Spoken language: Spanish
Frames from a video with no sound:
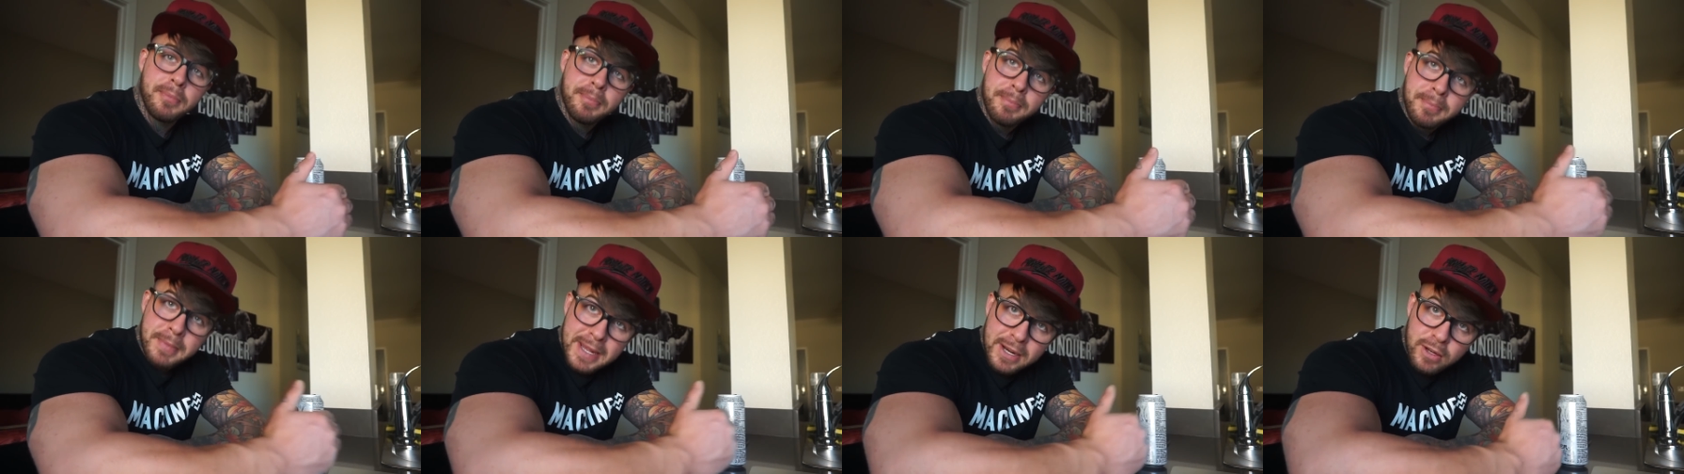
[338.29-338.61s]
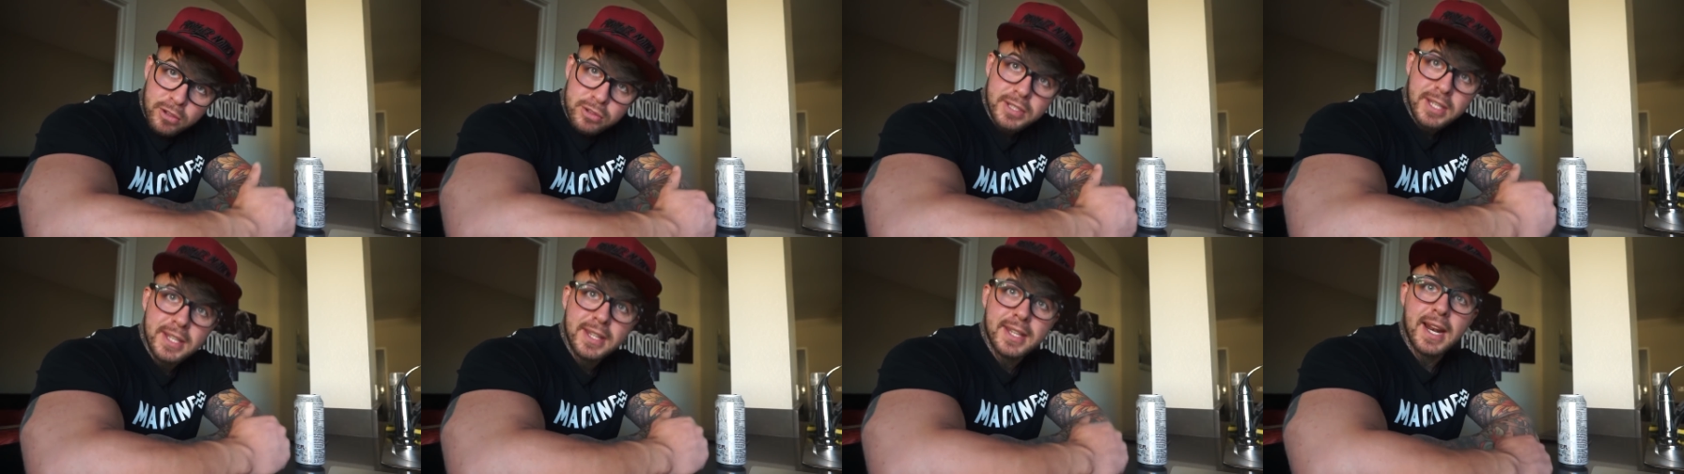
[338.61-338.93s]

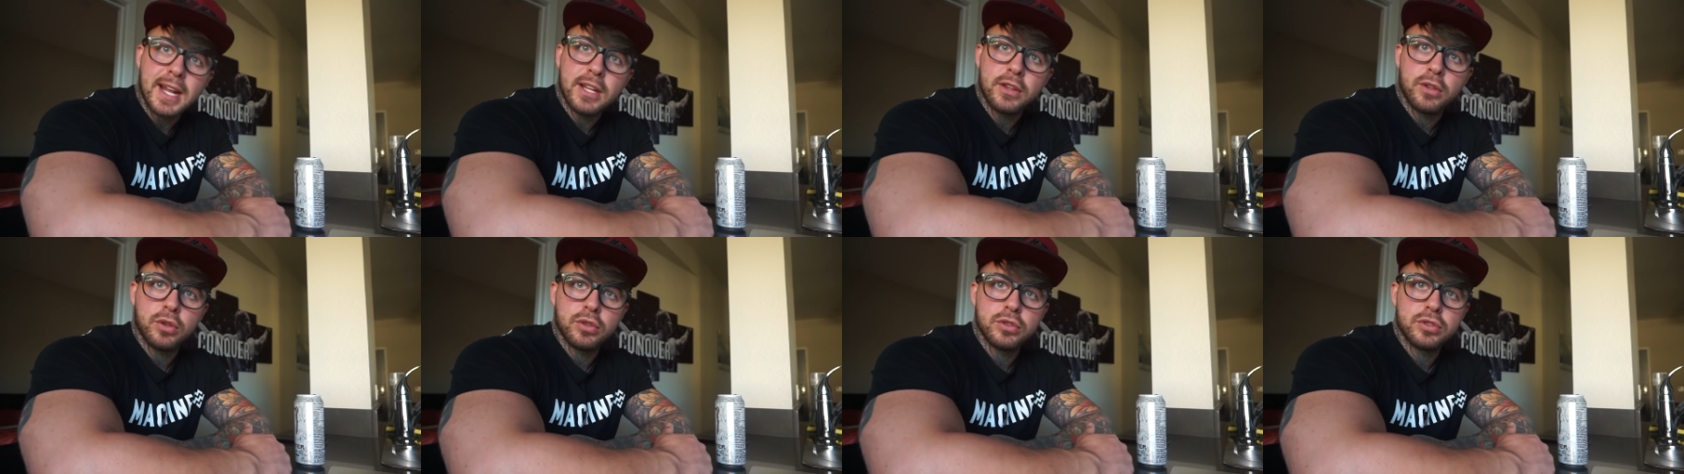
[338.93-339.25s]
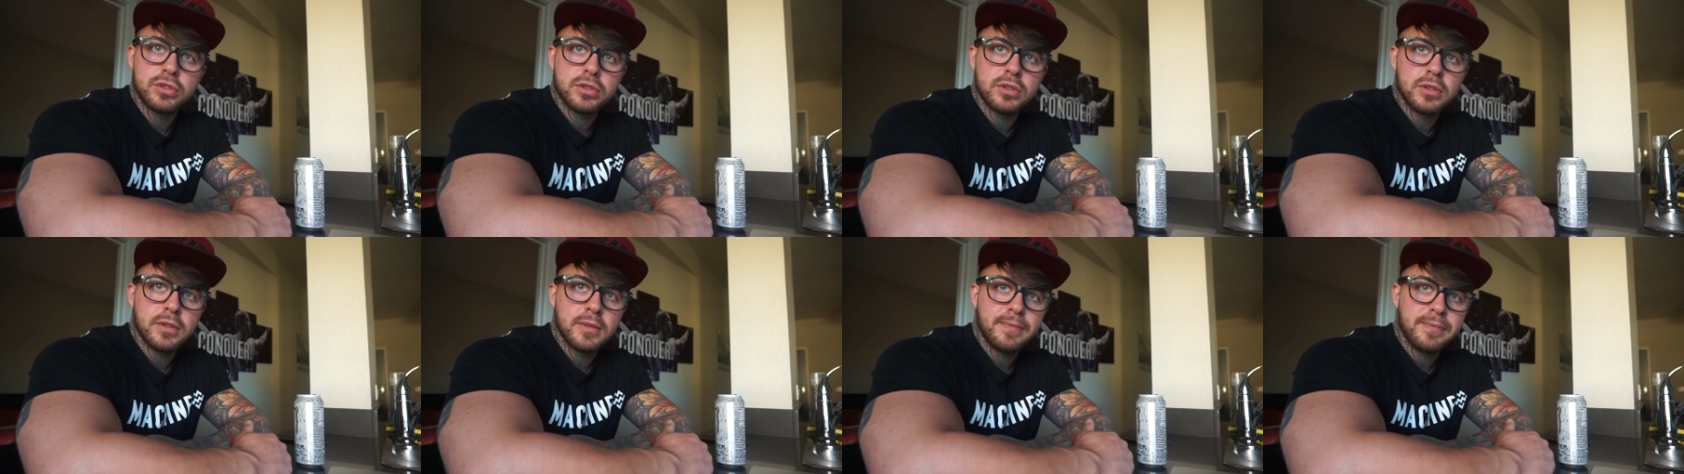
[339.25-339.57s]
menos
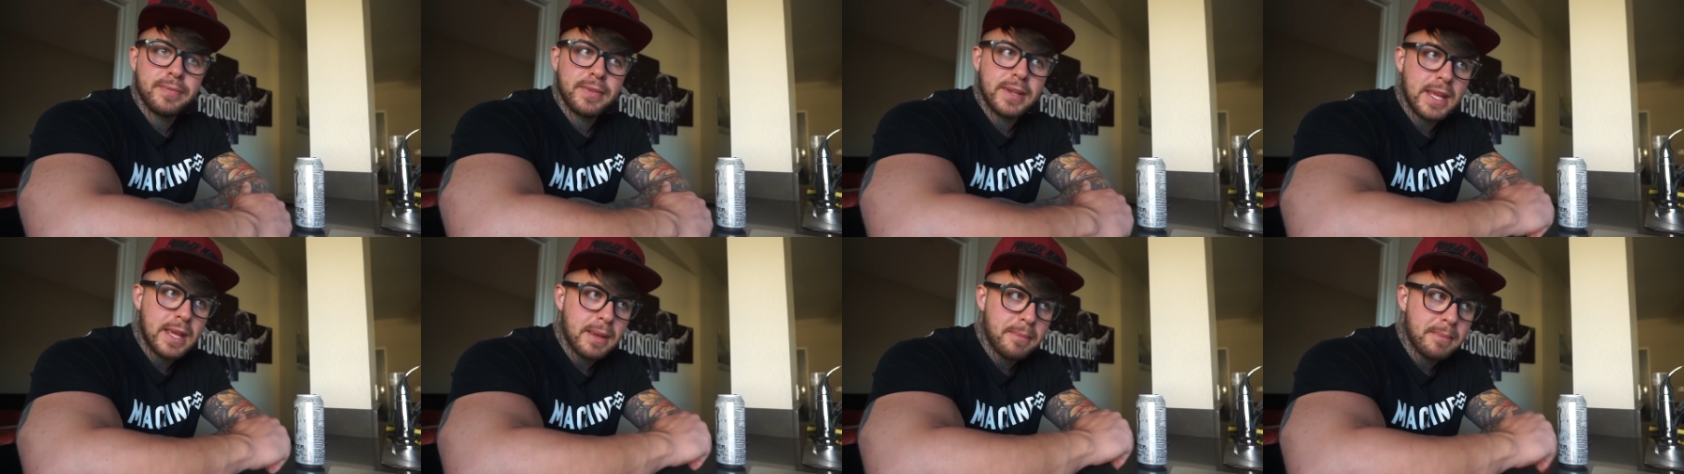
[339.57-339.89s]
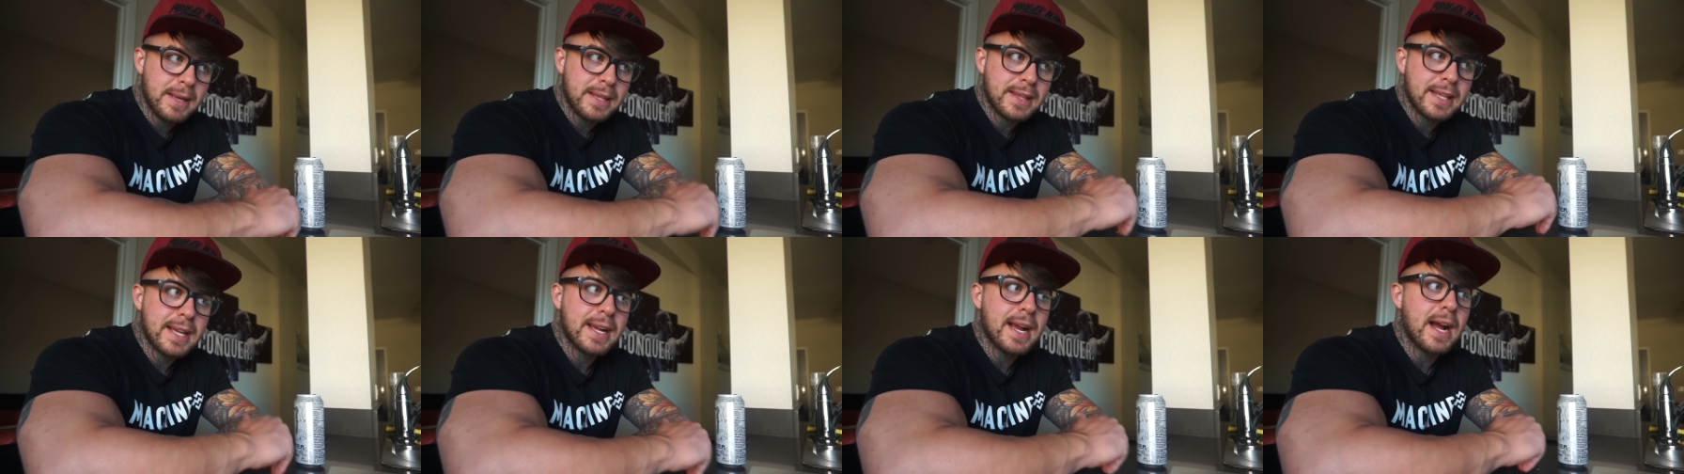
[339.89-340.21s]
hidratos y
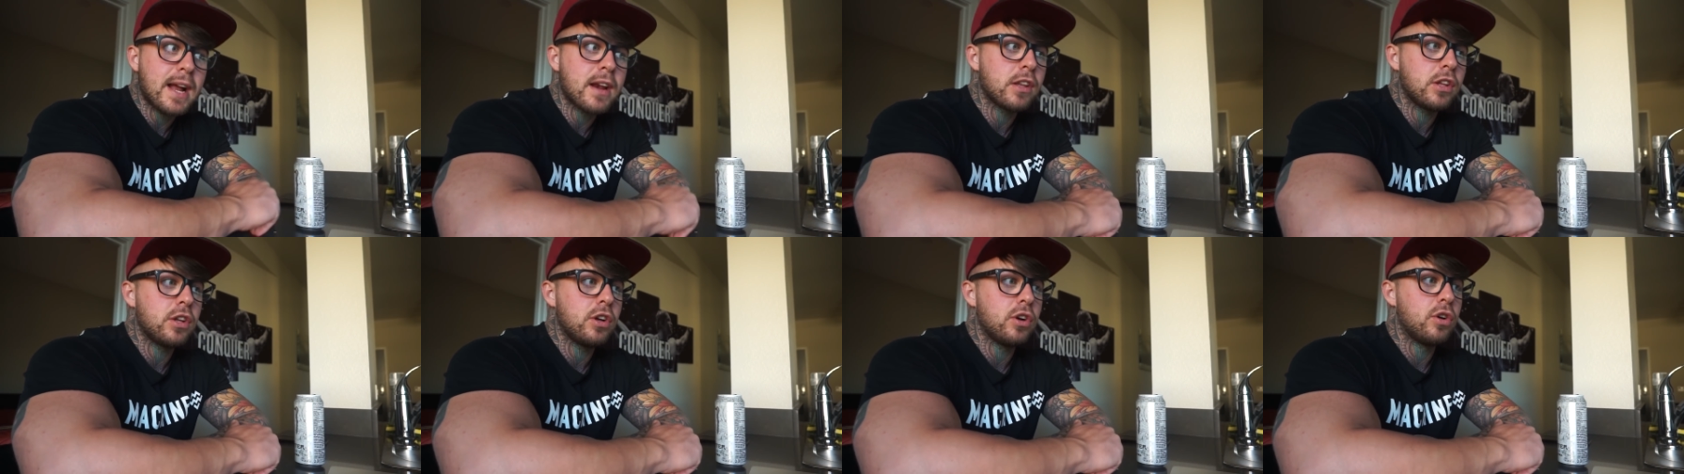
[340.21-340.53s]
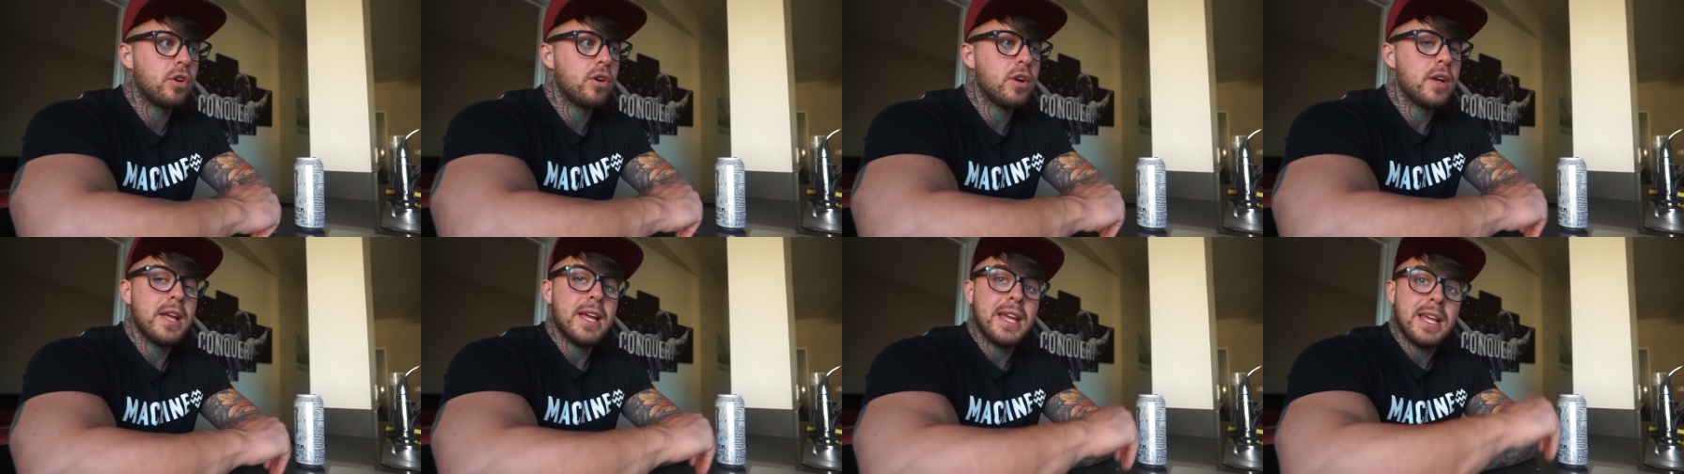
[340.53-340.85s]
mete cardio.